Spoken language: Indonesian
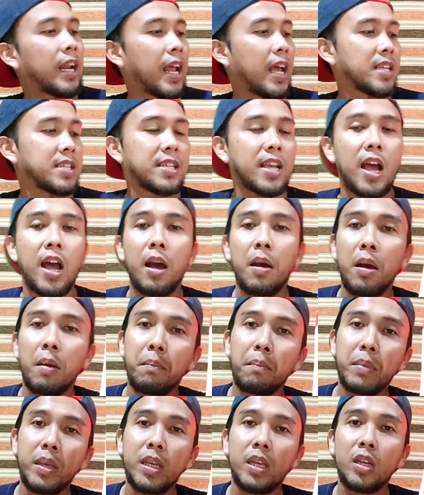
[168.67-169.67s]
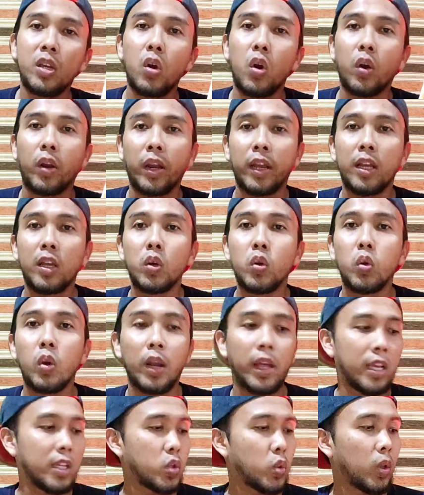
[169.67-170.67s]
rasa mie goreng
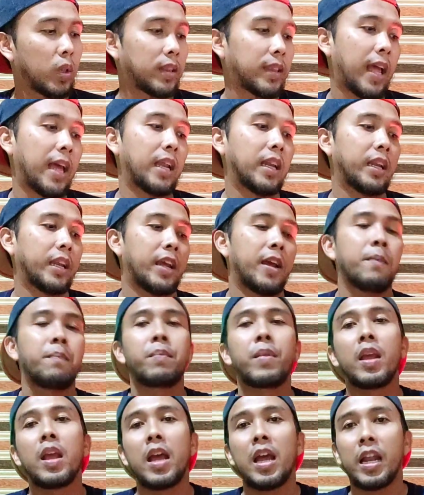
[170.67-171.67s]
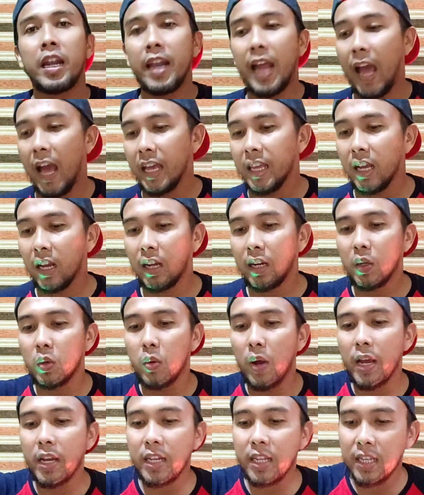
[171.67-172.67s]
gulai sultan ya nah yang
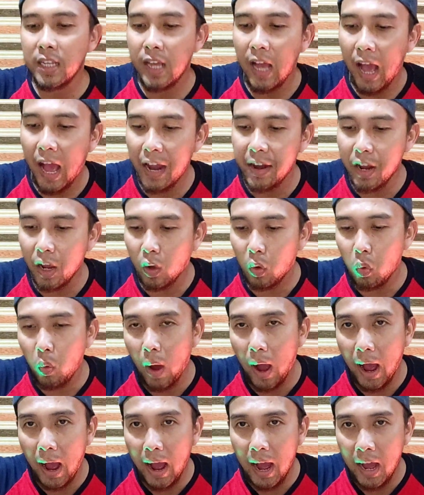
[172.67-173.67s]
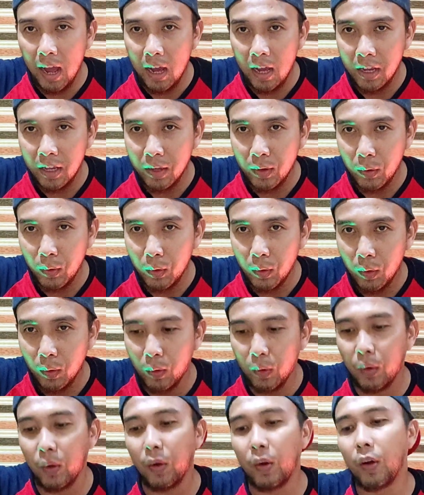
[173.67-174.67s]
kedua nih ada kuah
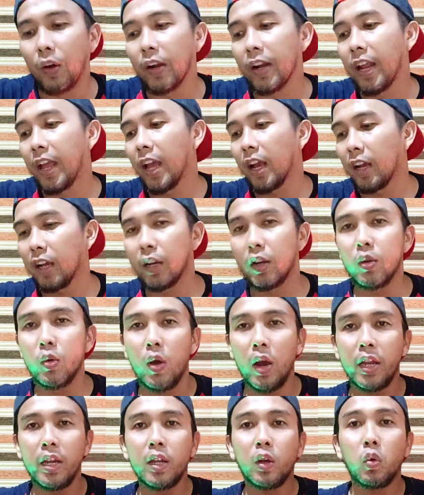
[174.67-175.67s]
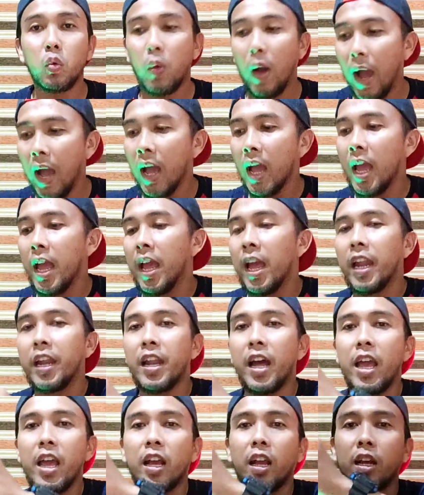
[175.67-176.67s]
oh nah yang kedua ini kuah
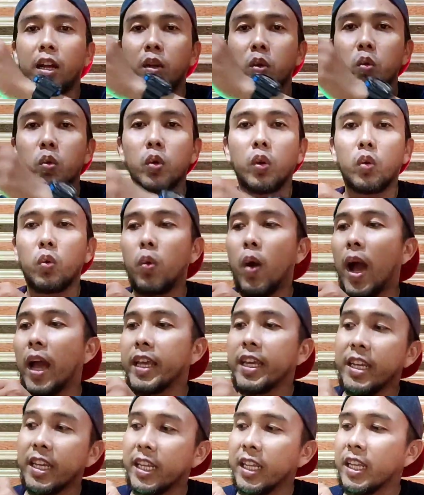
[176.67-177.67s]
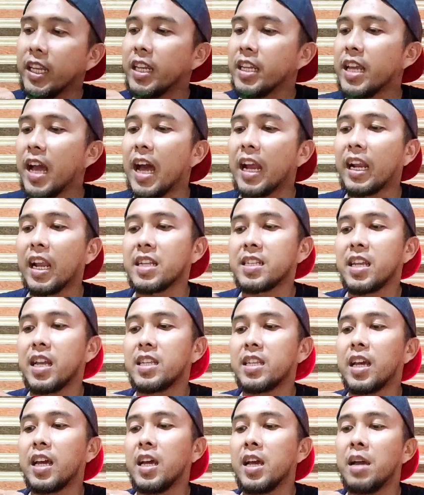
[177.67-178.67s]
Nah, yang kedua kuah ini dia
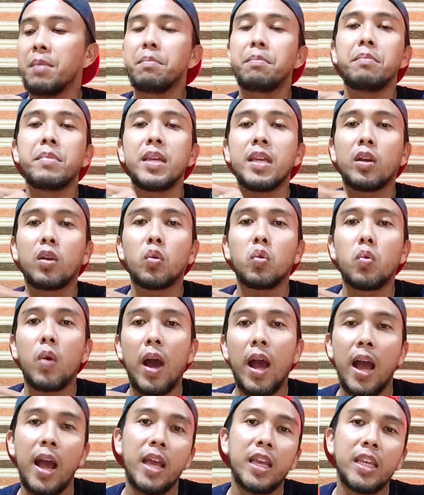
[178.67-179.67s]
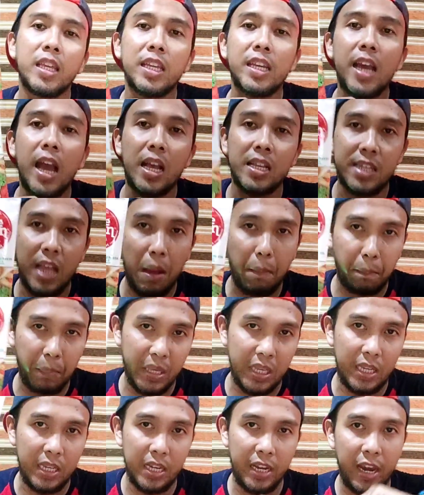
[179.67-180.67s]
rasanya mie kuah iga
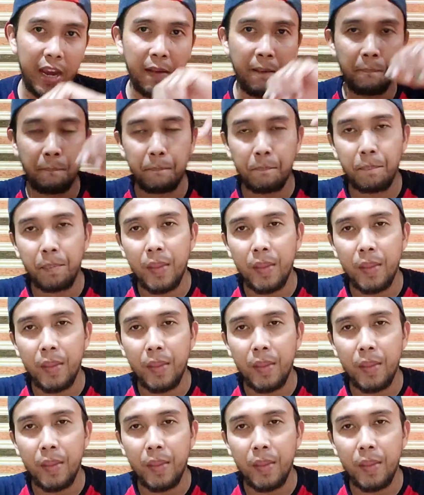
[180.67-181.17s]
sapi ya.